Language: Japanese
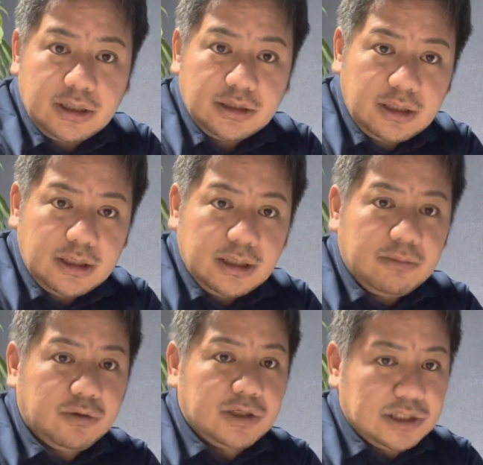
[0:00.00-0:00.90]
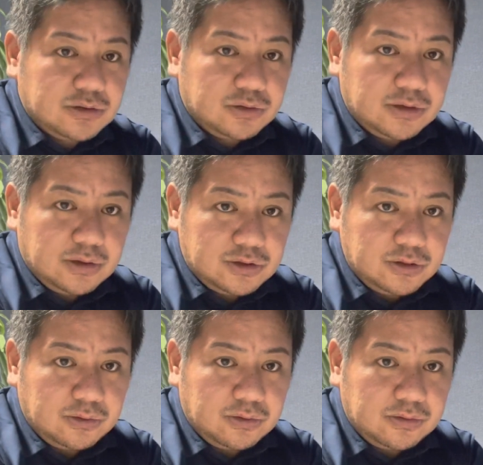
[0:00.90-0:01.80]
ね、僕ら社長の仕
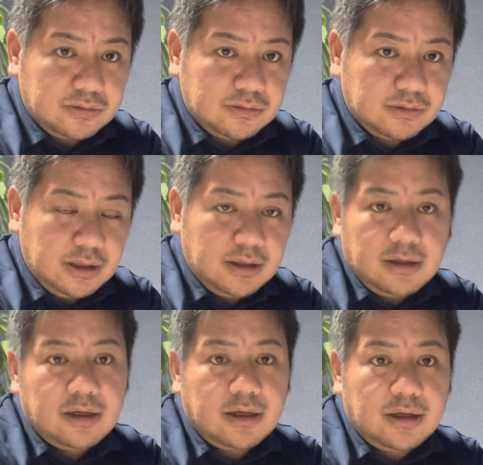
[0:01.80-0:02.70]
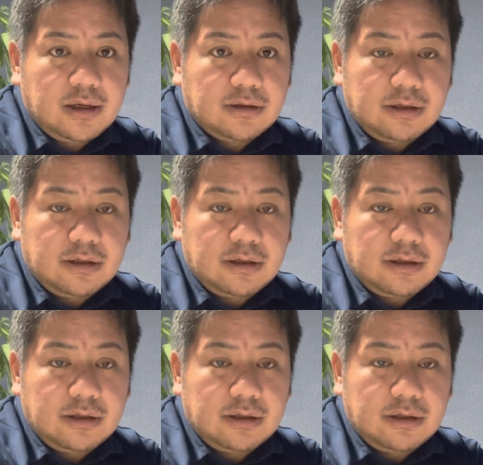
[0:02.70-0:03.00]
事、ねえー、